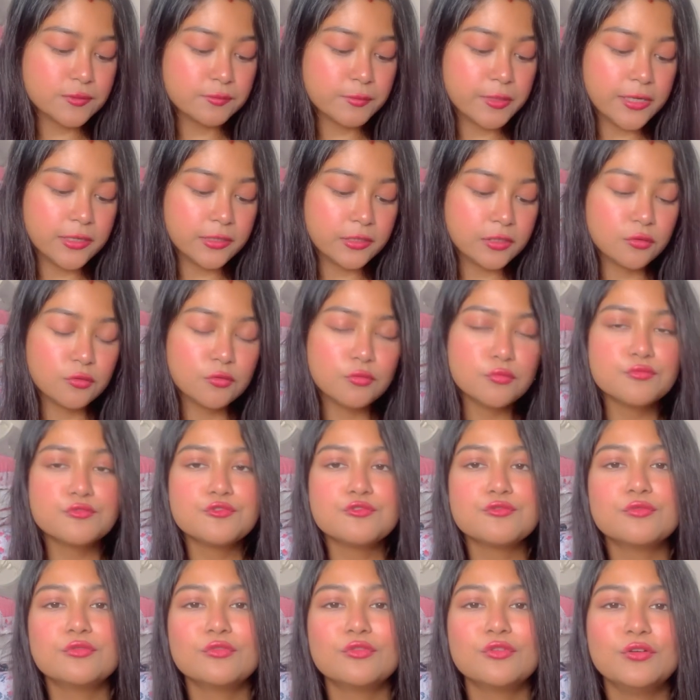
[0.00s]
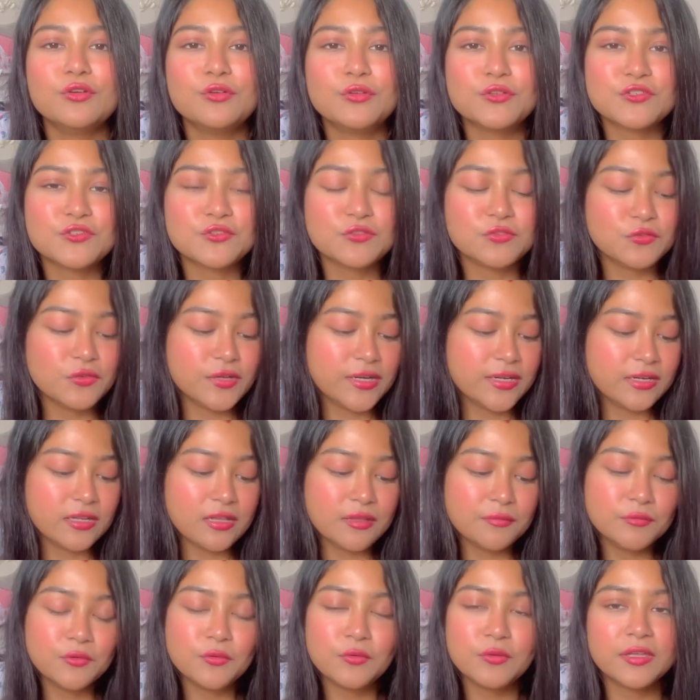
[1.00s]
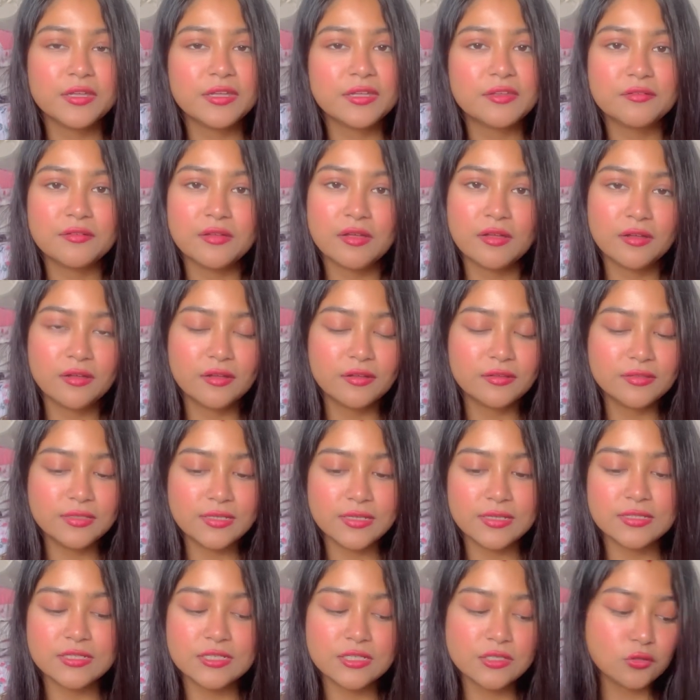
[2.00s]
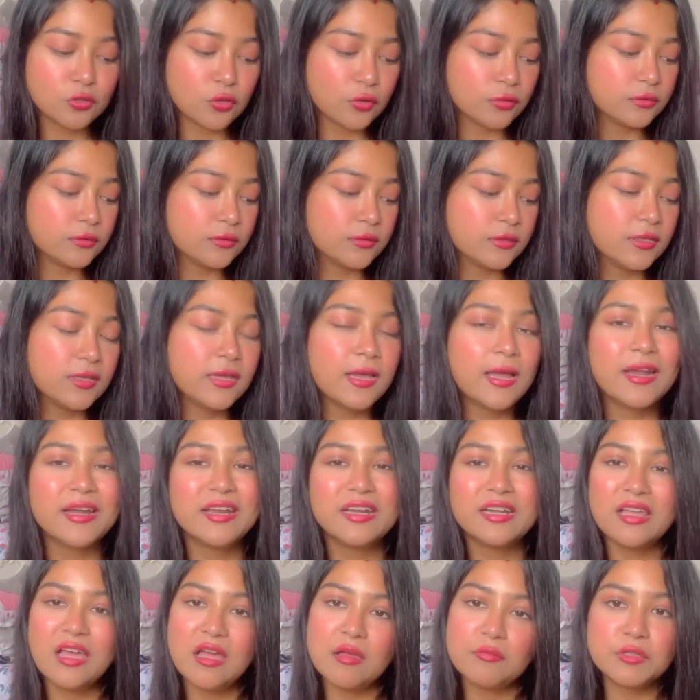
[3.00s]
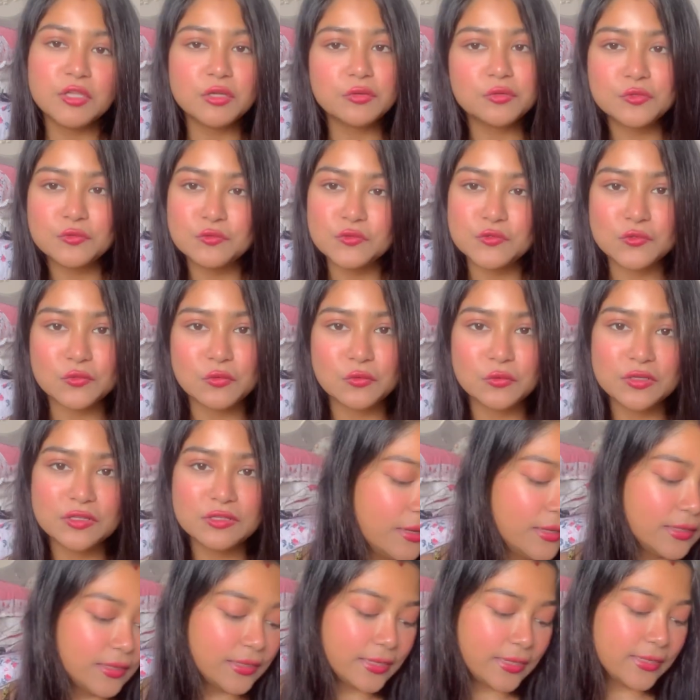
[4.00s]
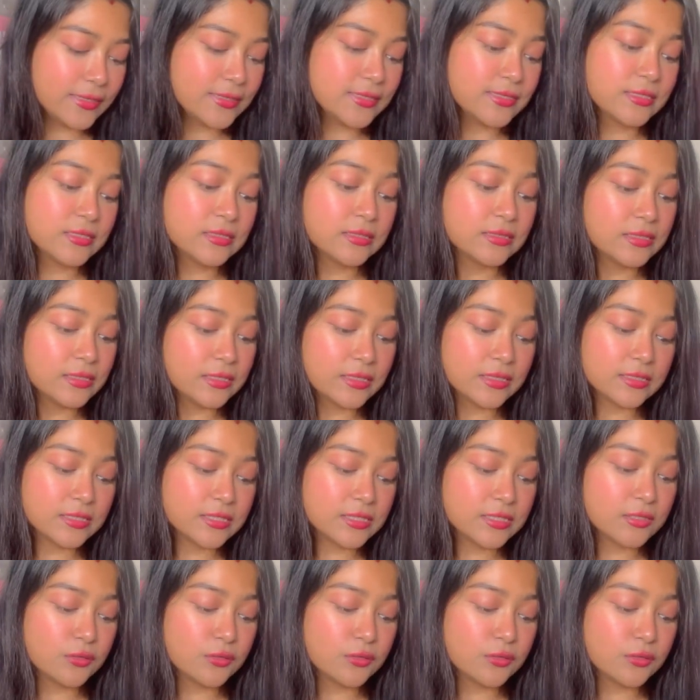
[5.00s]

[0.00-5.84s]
স্মেলটাও খুব সুন্দর ওই জন্য এটা আমি ওকে দিয়েছি তত্ত্বে আর এটা আমিও ইউজ করি নেক্সট দিয়েছি